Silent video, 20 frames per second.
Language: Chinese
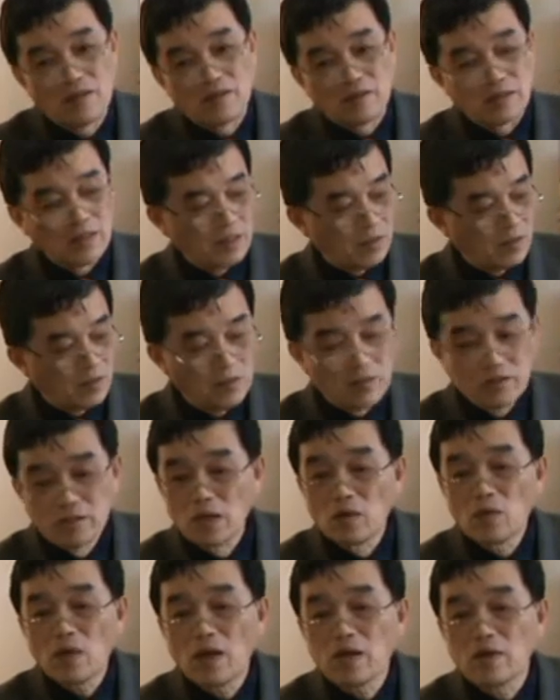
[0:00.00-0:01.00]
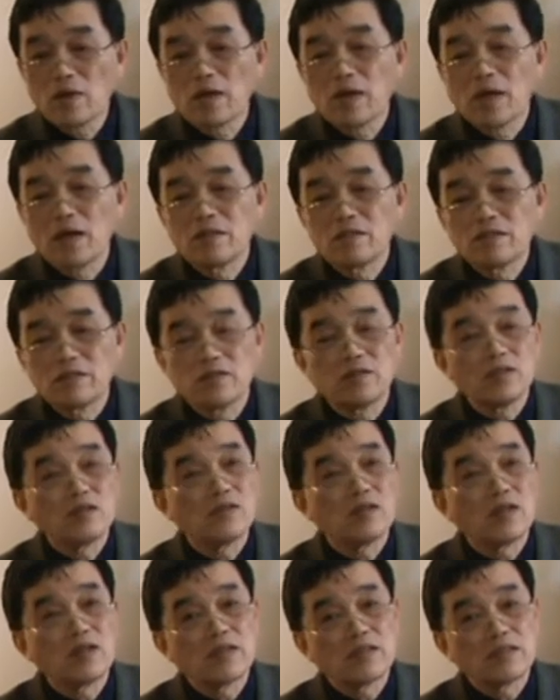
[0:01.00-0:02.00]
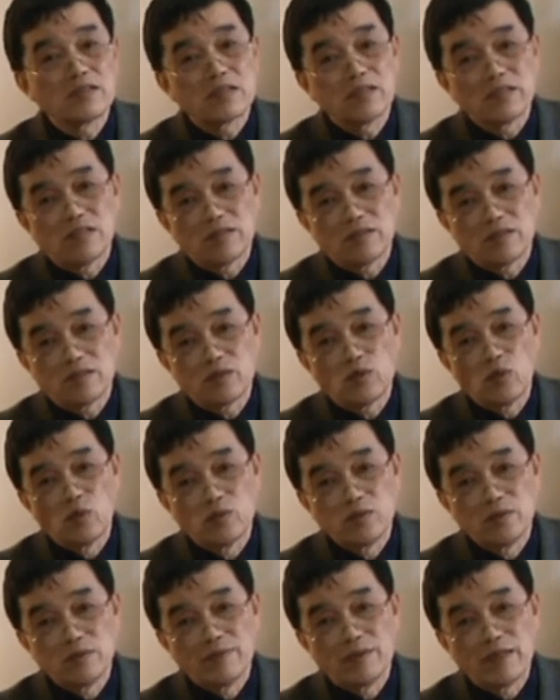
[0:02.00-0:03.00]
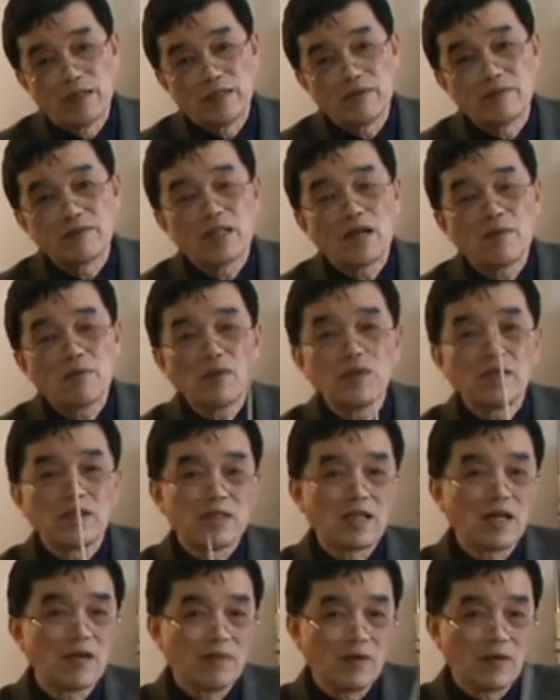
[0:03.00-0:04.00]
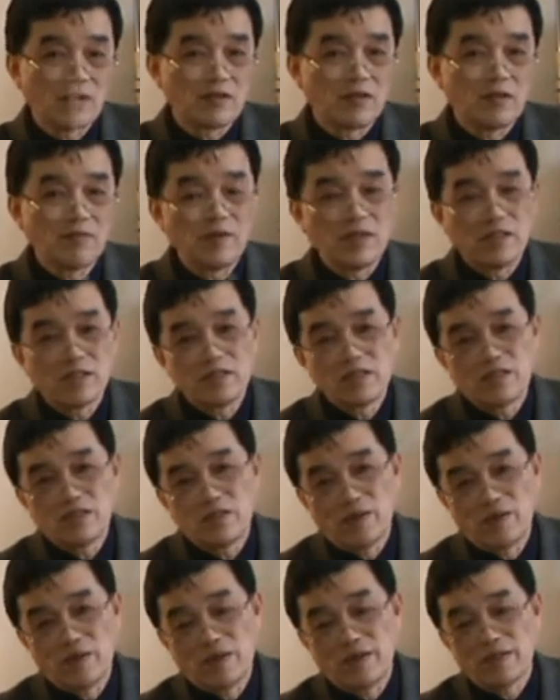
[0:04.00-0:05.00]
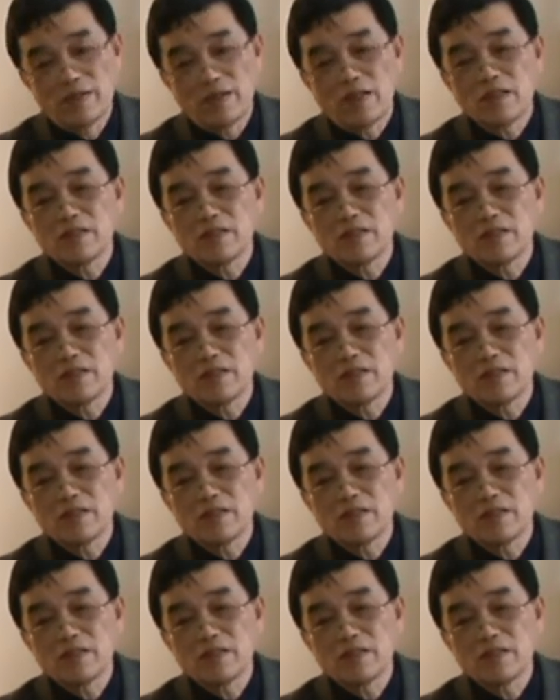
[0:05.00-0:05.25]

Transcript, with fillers: 这个进化论啊，就受到了这个这个冲击了，因为它不能代表生命的起源，它